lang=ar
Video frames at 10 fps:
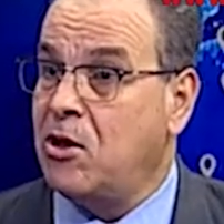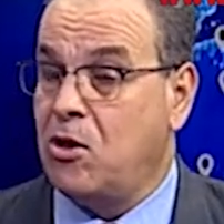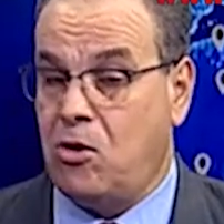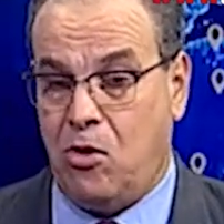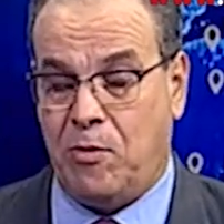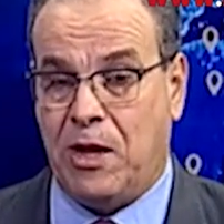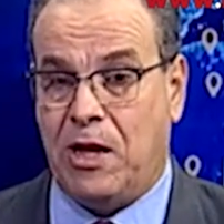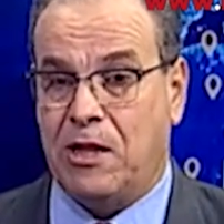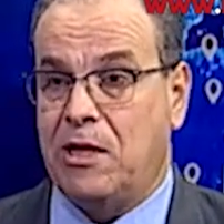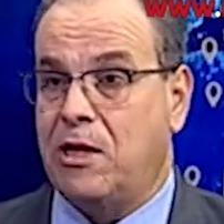اللعب
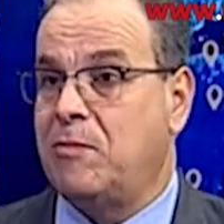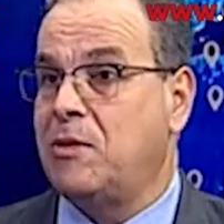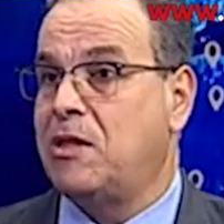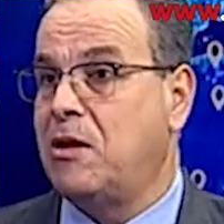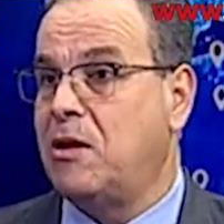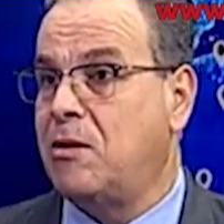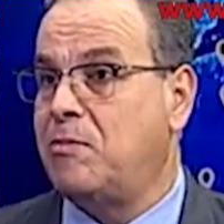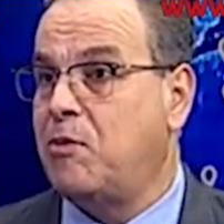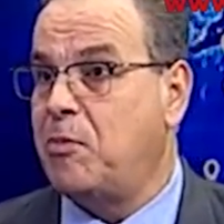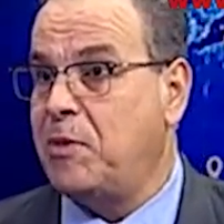الخطيره مثل
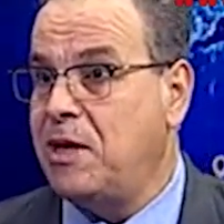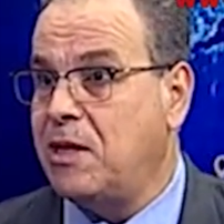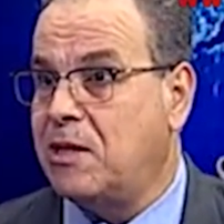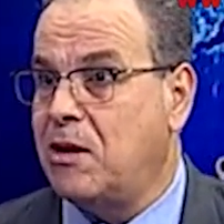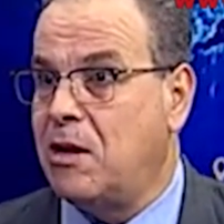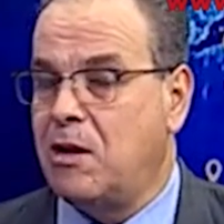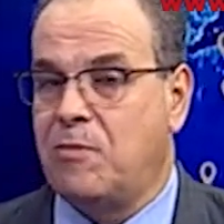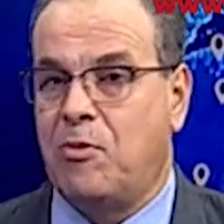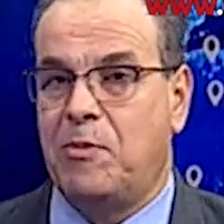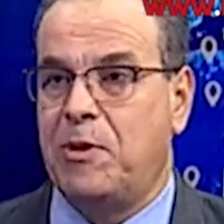البوب ايت
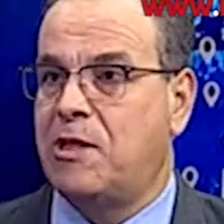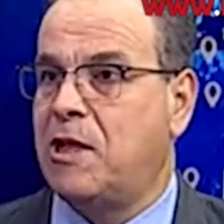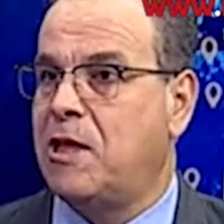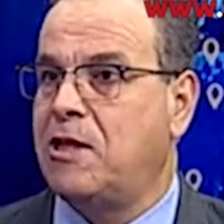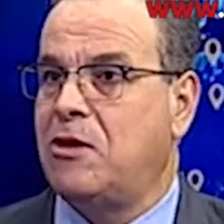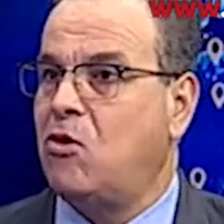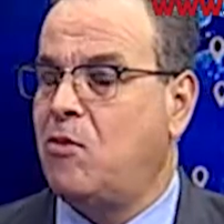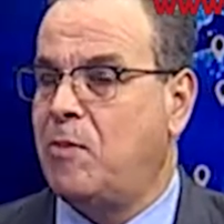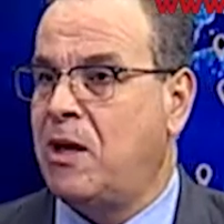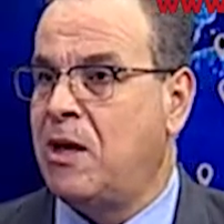البوب ايت هذه
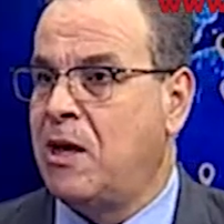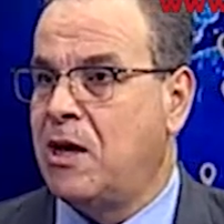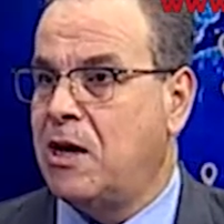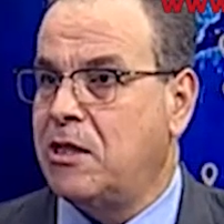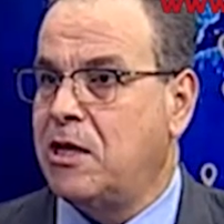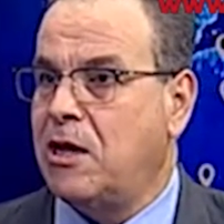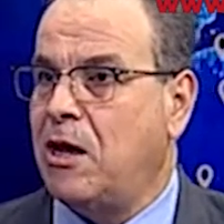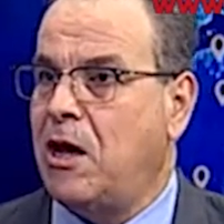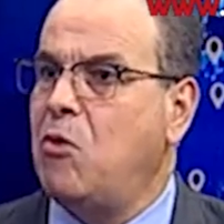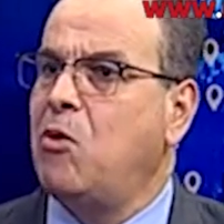لعبه خطيره
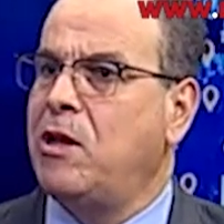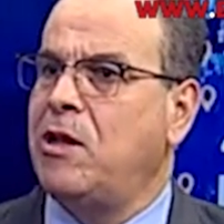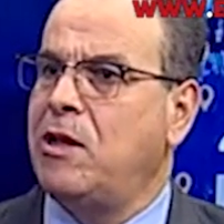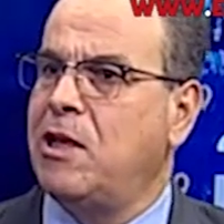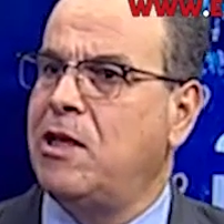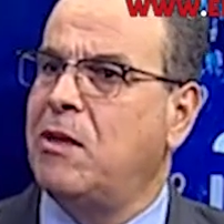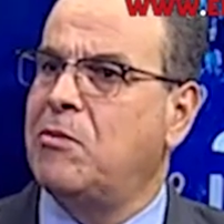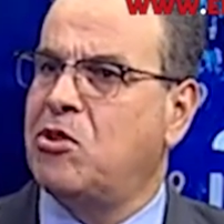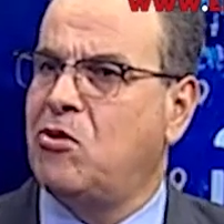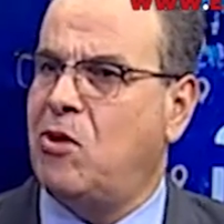اولا هي
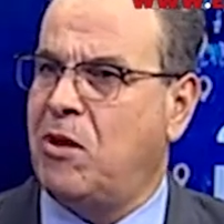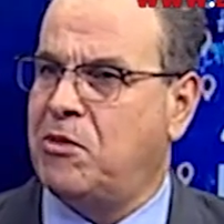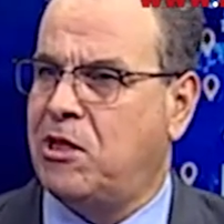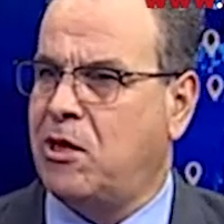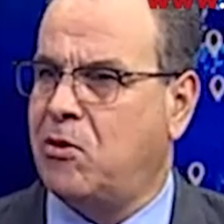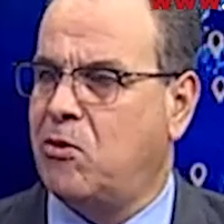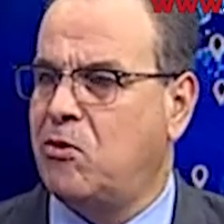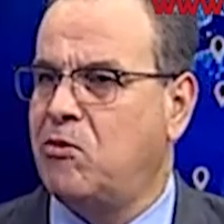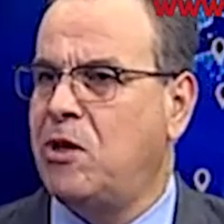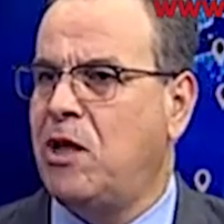مصنوعه من
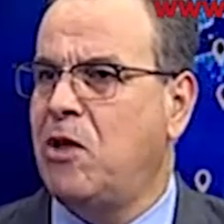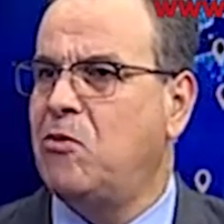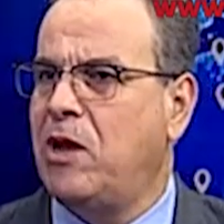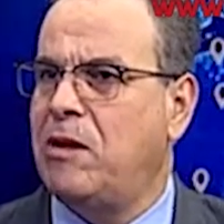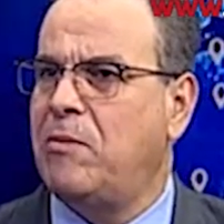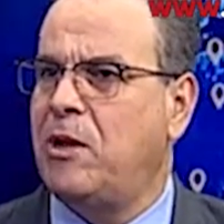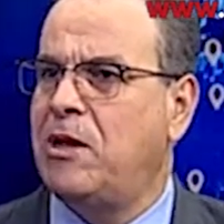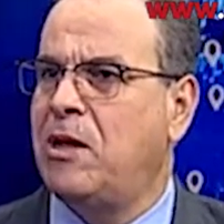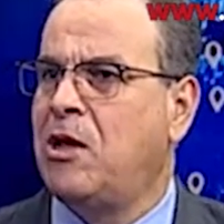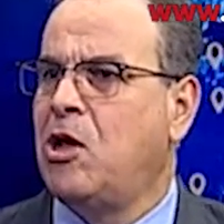السيليكون ونحن نعلم
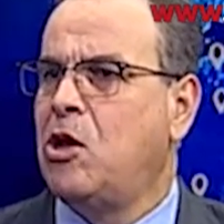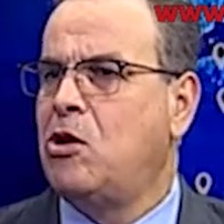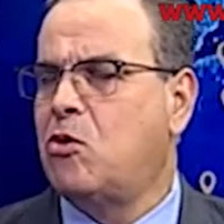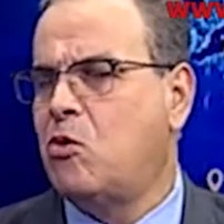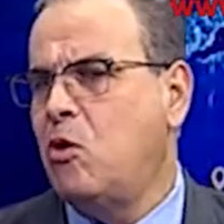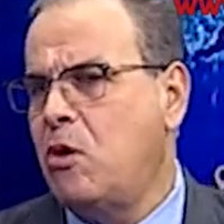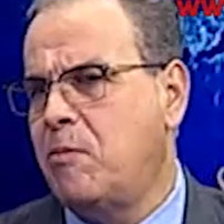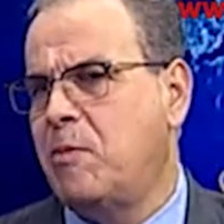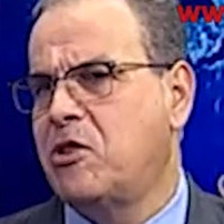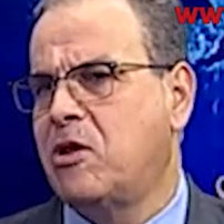ان لكل
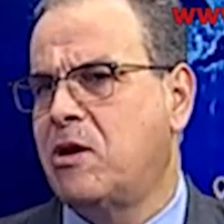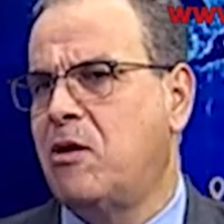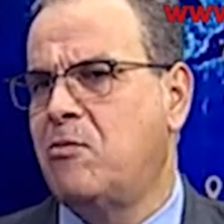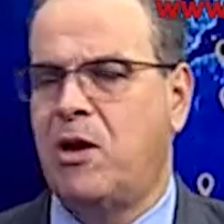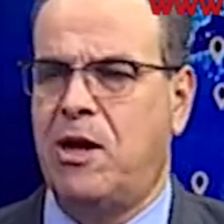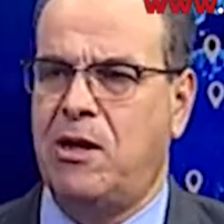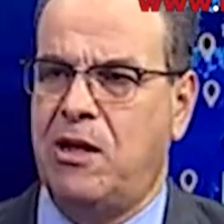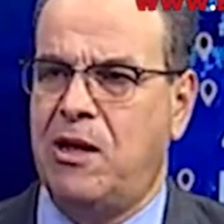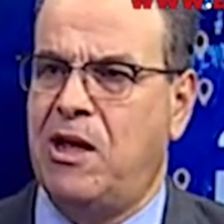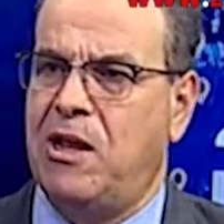البشر لهم
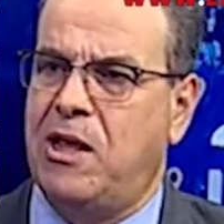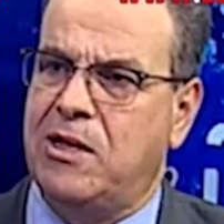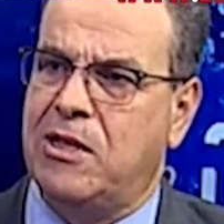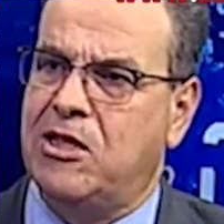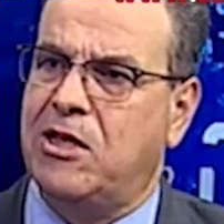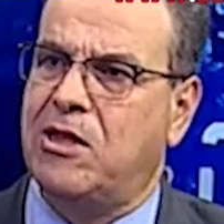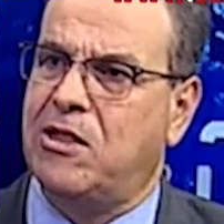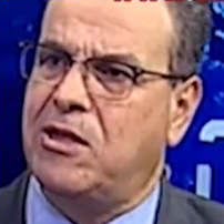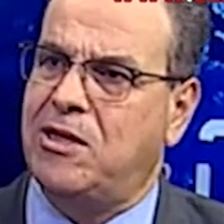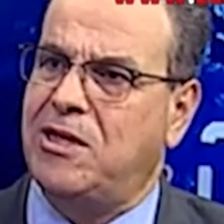خلايا
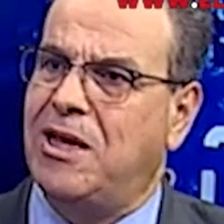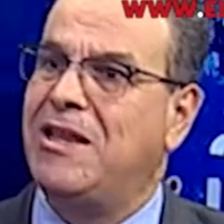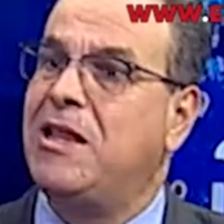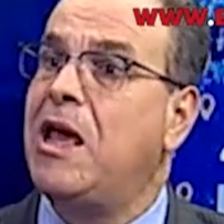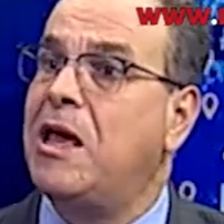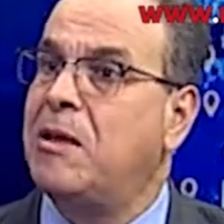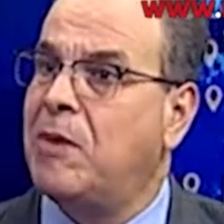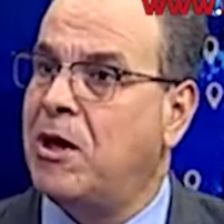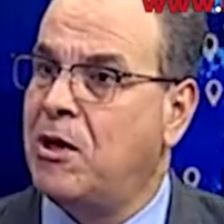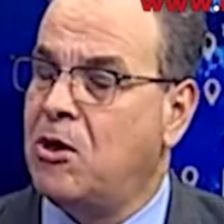سرطانيه نائمه
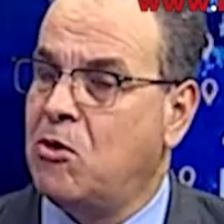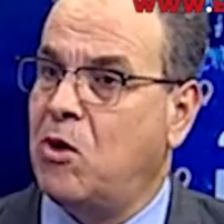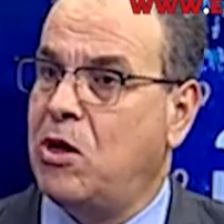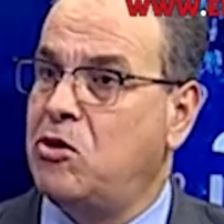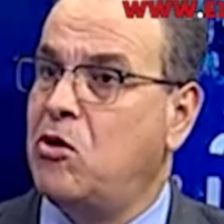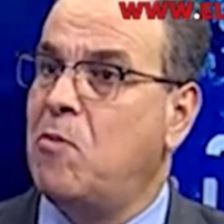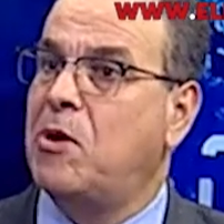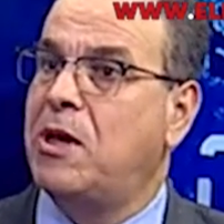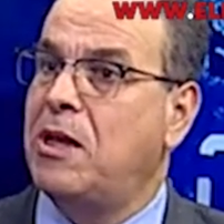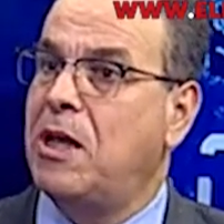نعم.
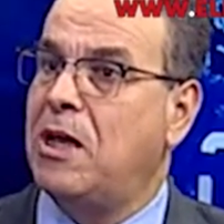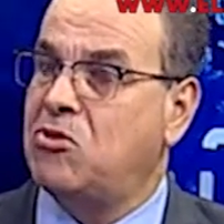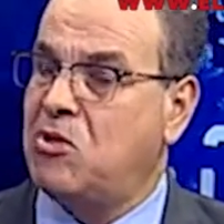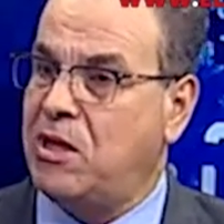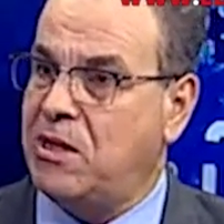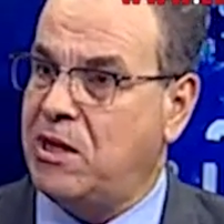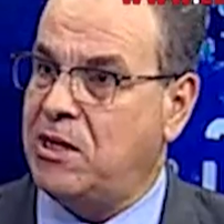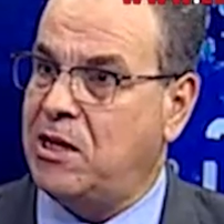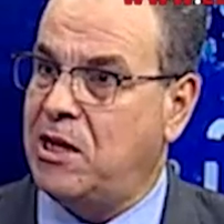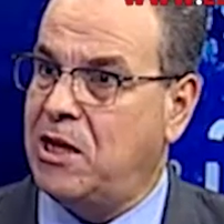ويمكن ان آه،
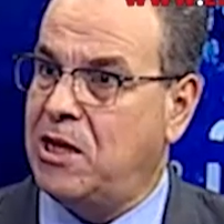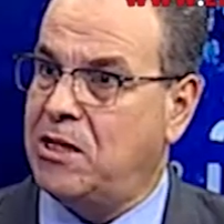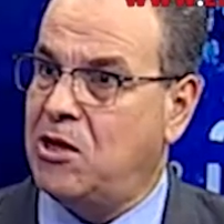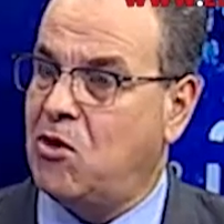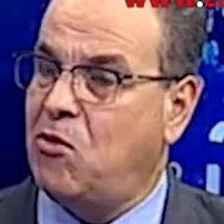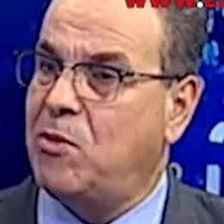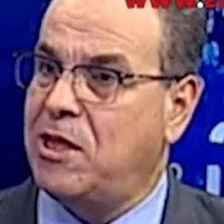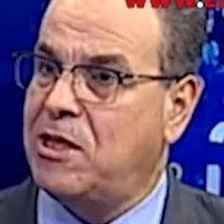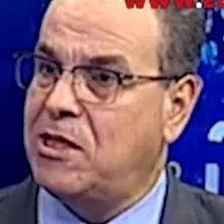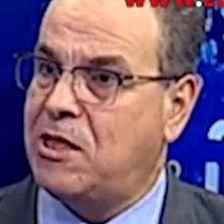يعني يقوم
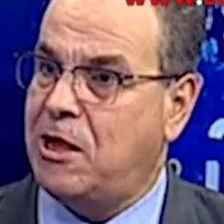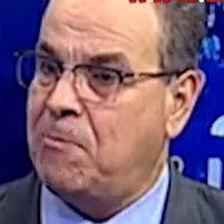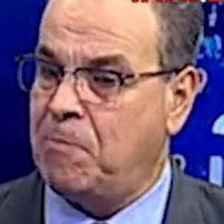الانسان